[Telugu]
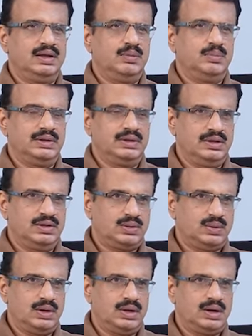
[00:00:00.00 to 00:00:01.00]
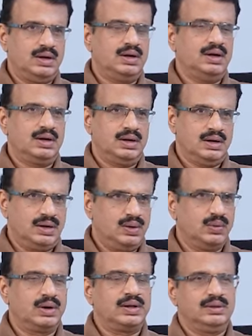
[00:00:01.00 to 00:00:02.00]
ఈ పని చేస్తున్నారా అన్న
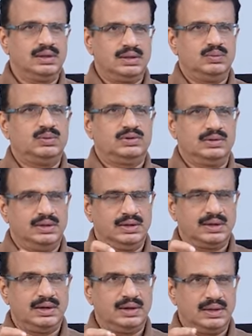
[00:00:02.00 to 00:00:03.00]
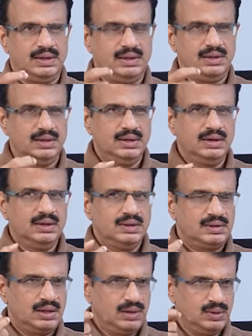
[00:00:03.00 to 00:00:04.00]
డౌట్ అయితే వచ్చింది ఎందుకంటే అది
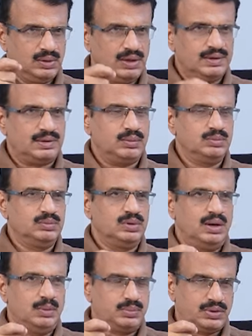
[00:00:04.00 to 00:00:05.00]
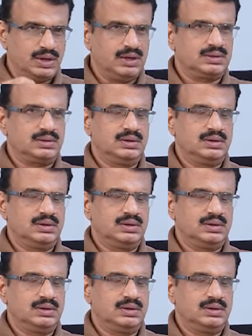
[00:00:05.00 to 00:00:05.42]
తెలుగుదేశం అఫ్సిల్